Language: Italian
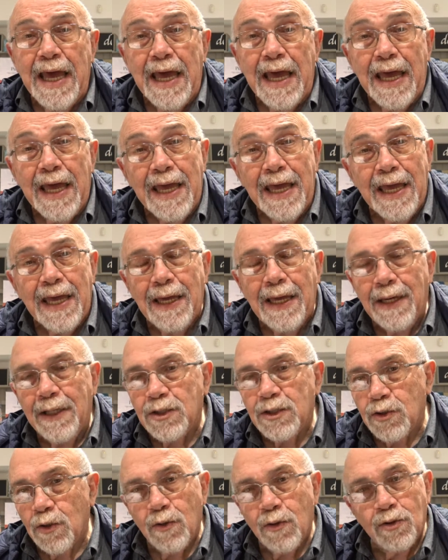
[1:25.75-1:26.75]
e
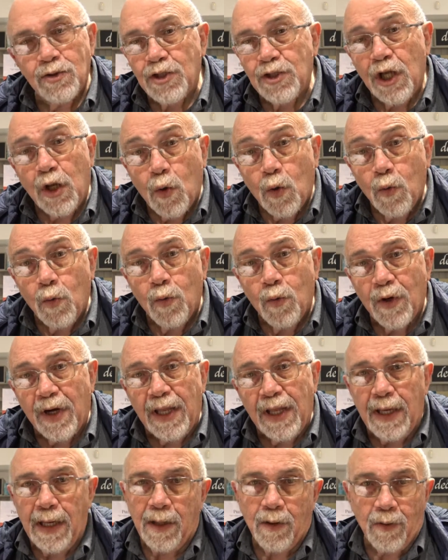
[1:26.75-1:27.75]
sono
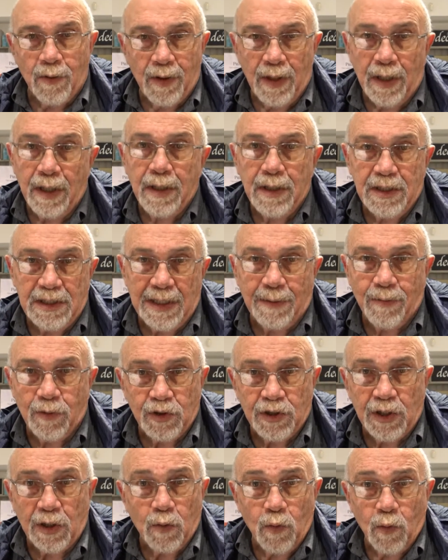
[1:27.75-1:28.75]
sicuri, e noi siamo
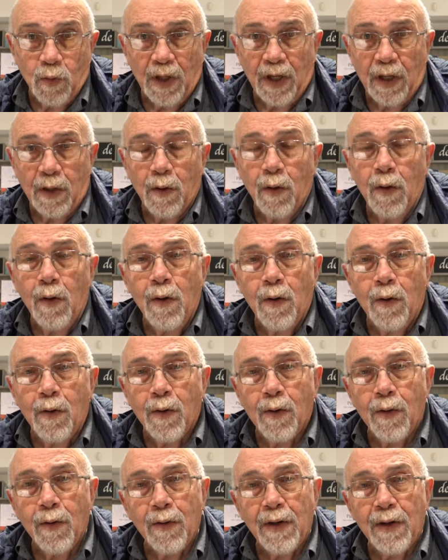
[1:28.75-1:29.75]
sicuri con loro,